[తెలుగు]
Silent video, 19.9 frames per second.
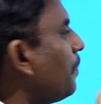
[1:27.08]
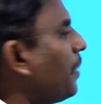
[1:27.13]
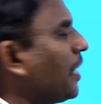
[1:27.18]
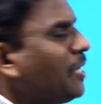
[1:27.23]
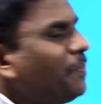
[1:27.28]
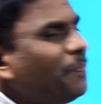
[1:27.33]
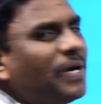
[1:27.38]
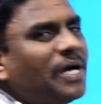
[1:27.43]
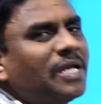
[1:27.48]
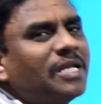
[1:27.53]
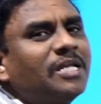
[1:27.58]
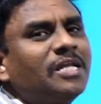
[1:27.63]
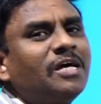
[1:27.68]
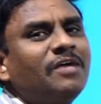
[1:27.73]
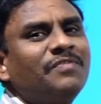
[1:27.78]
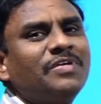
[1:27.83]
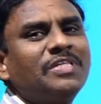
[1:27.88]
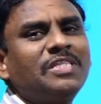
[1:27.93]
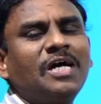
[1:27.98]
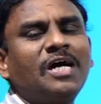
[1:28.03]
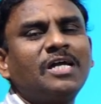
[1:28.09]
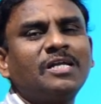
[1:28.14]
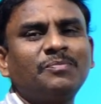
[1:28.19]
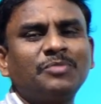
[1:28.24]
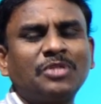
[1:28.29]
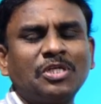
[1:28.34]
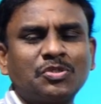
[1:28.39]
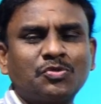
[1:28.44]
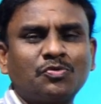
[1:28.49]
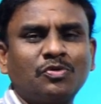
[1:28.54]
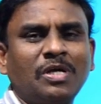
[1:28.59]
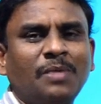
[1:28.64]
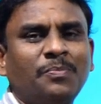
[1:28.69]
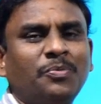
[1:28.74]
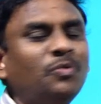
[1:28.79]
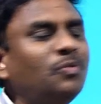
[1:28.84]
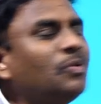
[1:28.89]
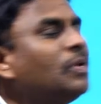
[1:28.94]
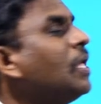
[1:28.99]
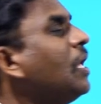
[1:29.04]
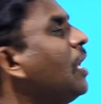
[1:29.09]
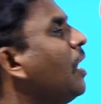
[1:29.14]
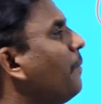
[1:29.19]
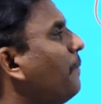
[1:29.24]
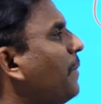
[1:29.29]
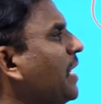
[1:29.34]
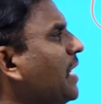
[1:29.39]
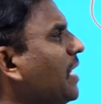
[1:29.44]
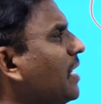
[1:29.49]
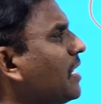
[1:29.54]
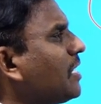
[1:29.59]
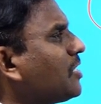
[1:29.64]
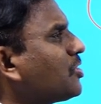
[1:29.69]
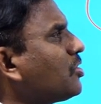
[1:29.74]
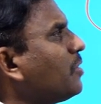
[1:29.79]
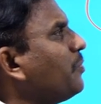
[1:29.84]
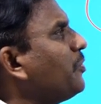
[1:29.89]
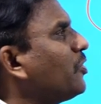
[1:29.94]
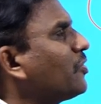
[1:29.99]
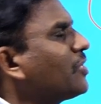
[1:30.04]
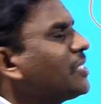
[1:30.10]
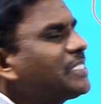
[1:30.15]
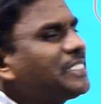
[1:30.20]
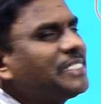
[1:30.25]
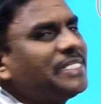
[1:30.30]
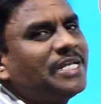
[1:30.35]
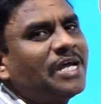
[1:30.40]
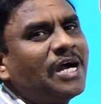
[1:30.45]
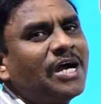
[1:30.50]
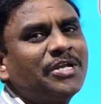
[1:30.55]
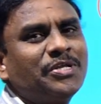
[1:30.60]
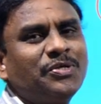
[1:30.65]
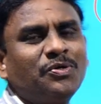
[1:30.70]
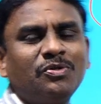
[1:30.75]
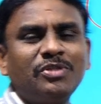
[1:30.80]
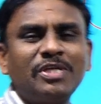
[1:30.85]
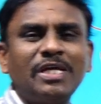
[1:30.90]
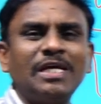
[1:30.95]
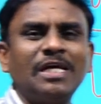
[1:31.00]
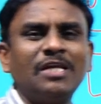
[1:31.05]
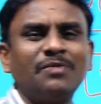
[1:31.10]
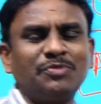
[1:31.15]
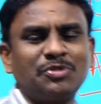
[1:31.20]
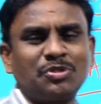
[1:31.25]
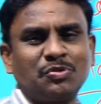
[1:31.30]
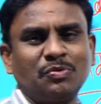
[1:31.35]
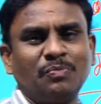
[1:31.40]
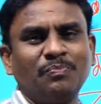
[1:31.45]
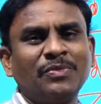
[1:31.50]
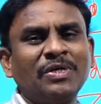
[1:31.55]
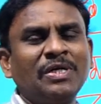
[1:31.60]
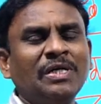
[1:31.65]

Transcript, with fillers: పరిపాలనా విధానం తెలుసుకున్నప్పుడు మన రాష్ట్రం యొక్క సినారియో తెలియాలి ఫస్ట్